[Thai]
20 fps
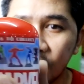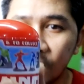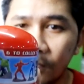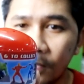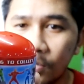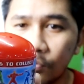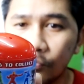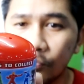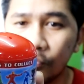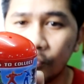ก็
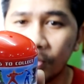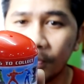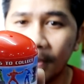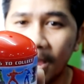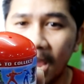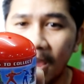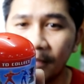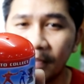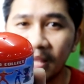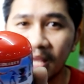ไม่รู้คุณ
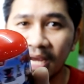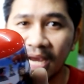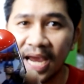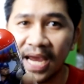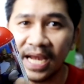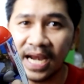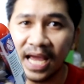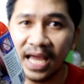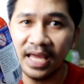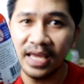ภาพเป็นยังไง
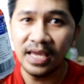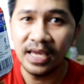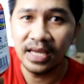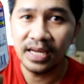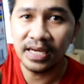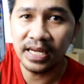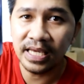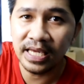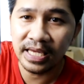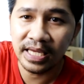นะ
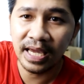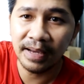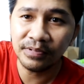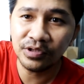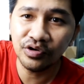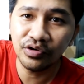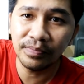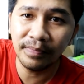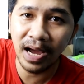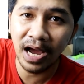นี่แคป
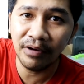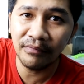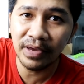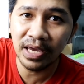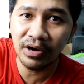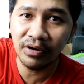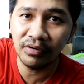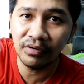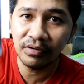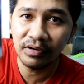ซูลมาเว
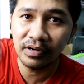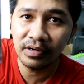ล